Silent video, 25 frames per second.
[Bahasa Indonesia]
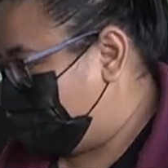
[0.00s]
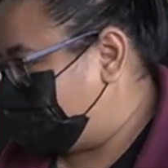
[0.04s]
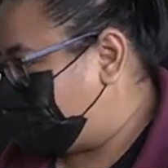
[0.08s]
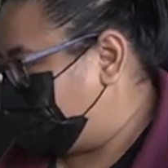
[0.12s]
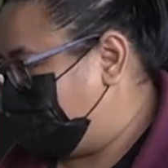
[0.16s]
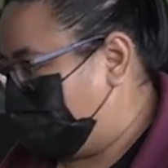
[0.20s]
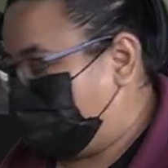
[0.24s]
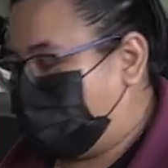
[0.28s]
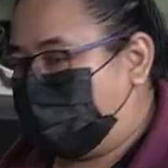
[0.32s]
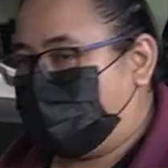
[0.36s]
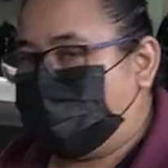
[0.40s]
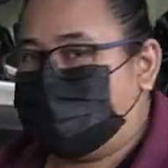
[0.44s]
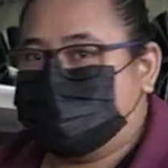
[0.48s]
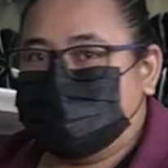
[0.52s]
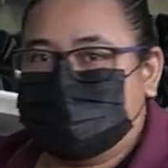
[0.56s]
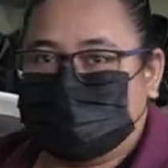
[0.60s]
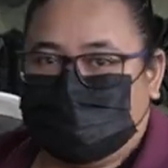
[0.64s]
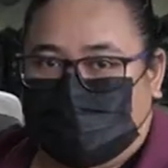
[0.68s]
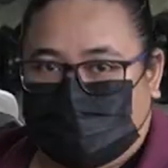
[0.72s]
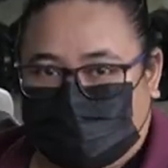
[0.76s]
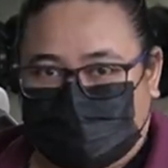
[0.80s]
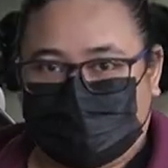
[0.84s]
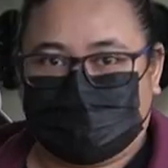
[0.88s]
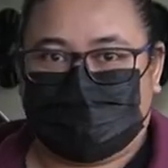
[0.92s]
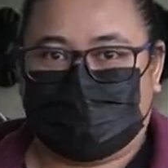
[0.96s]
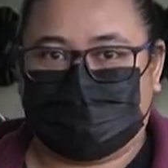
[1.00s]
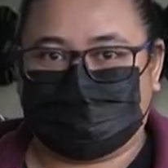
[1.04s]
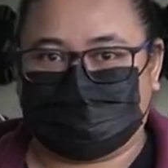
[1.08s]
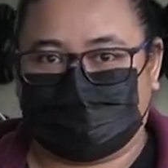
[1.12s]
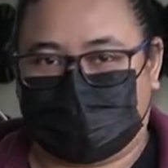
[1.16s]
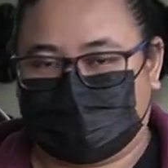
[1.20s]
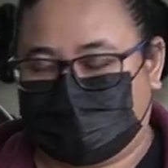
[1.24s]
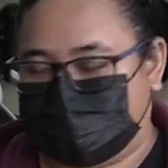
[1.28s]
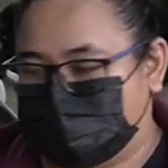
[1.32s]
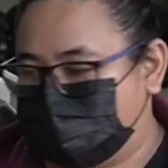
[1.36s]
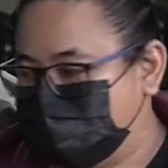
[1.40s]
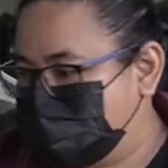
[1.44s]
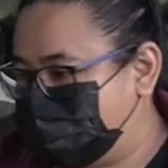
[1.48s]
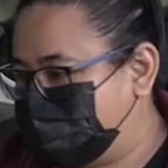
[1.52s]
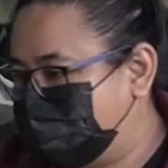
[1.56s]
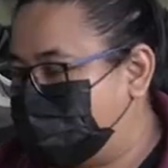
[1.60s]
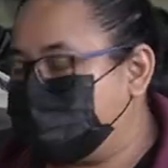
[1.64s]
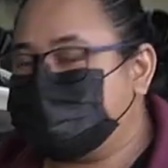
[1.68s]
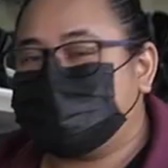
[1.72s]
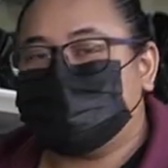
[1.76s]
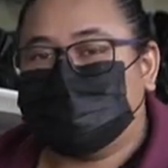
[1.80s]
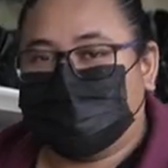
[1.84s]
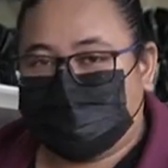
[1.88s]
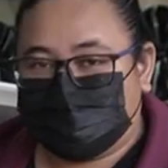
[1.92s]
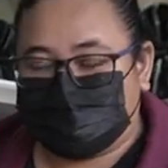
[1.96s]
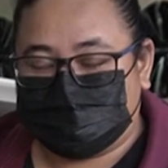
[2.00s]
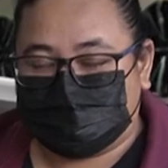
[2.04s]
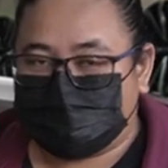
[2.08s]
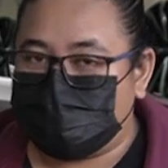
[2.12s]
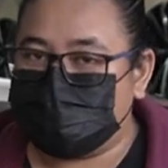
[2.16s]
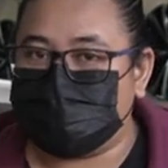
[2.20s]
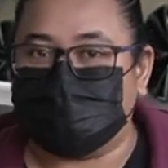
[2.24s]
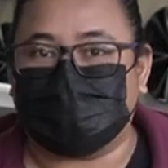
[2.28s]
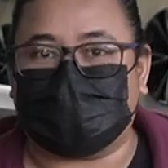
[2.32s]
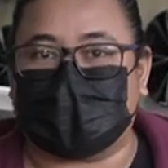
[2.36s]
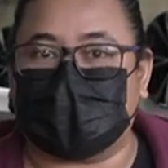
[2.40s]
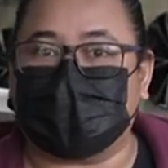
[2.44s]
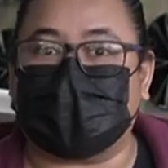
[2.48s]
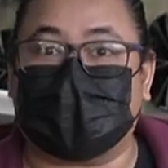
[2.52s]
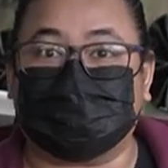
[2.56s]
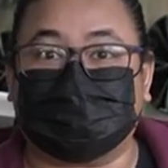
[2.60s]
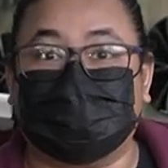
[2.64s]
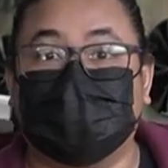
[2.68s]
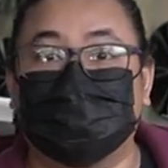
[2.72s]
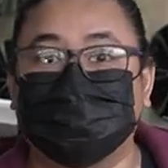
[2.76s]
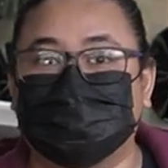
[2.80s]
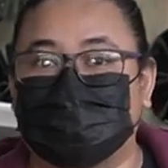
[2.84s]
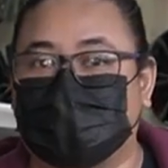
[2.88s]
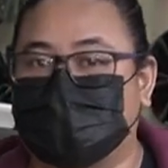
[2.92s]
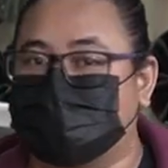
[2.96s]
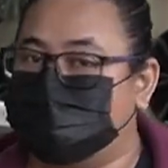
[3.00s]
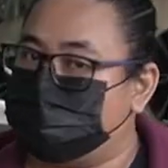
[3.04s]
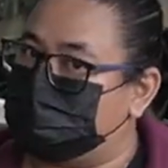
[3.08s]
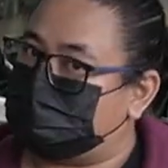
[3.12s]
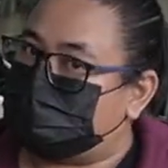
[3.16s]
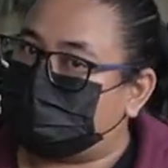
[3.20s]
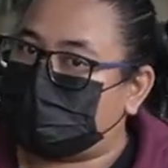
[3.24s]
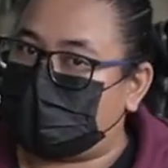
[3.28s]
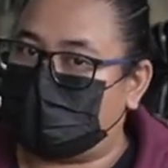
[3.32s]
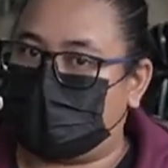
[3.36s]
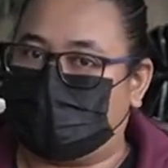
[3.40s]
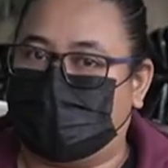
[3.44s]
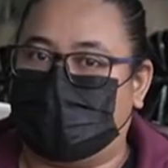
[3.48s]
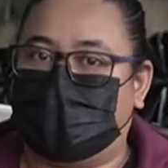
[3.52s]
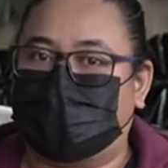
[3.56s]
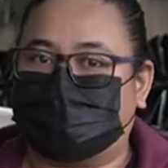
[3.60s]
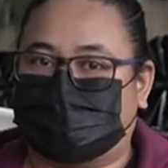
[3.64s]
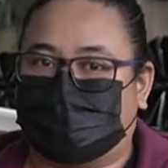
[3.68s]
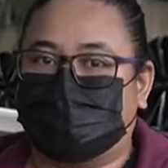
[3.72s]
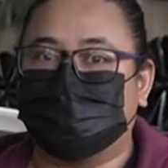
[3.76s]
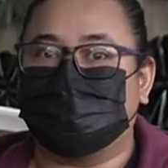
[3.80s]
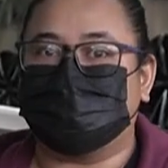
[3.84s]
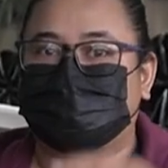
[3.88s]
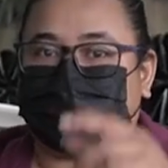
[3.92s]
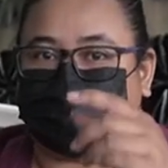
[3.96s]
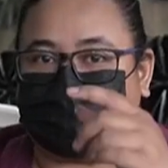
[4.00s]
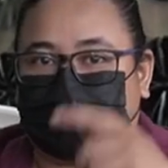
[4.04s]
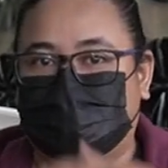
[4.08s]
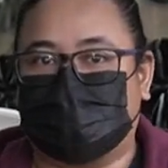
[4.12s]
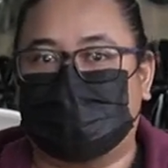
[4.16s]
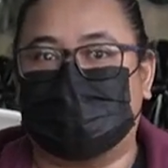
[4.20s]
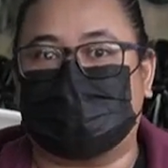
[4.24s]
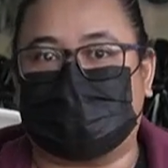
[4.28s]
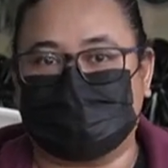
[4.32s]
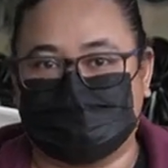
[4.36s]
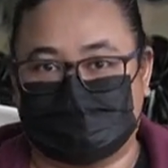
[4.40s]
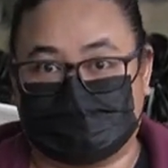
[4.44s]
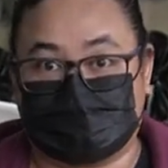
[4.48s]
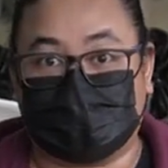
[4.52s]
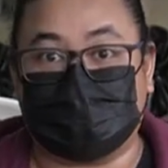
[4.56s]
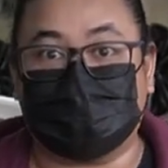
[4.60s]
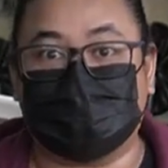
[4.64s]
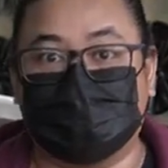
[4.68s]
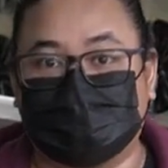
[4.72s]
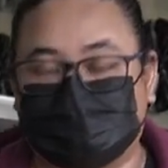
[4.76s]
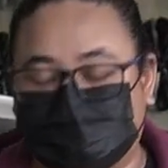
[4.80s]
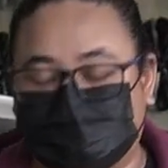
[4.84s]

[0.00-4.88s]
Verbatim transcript: maksudnya kalau misalnya ban cadangan ini gue beneran nggak tahu soalnya mungkin kalau ada yang tahu bisa tolong kasih tahu